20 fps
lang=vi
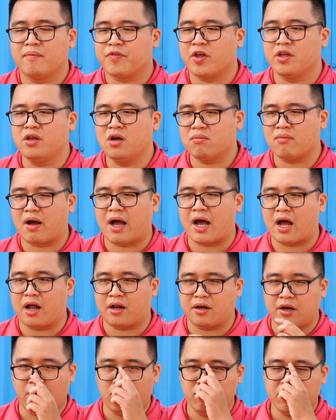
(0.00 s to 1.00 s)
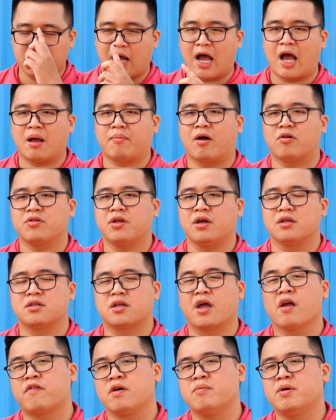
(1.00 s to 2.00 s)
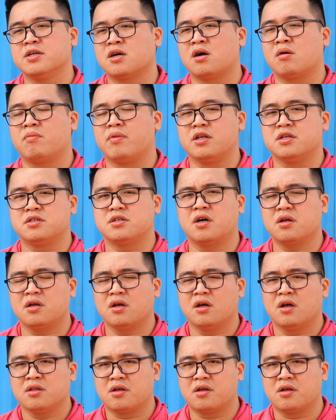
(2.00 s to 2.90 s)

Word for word: Thế nhưng mà nếu những ai mà có thể kinh phí bây giờ mình chưa